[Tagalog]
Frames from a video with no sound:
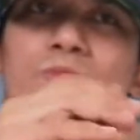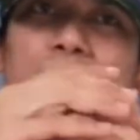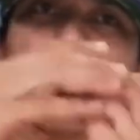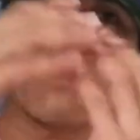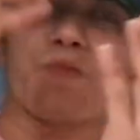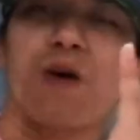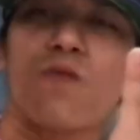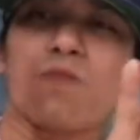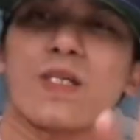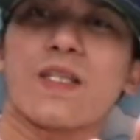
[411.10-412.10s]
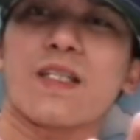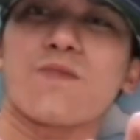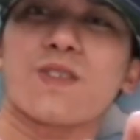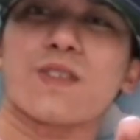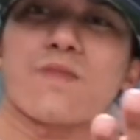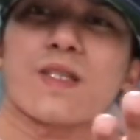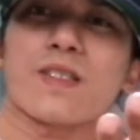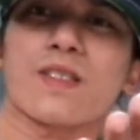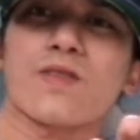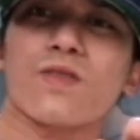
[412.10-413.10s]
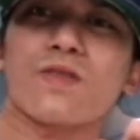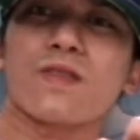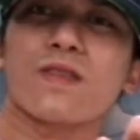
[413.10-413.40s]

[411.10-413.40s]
marami pa akong mailalabas sa vlog na to.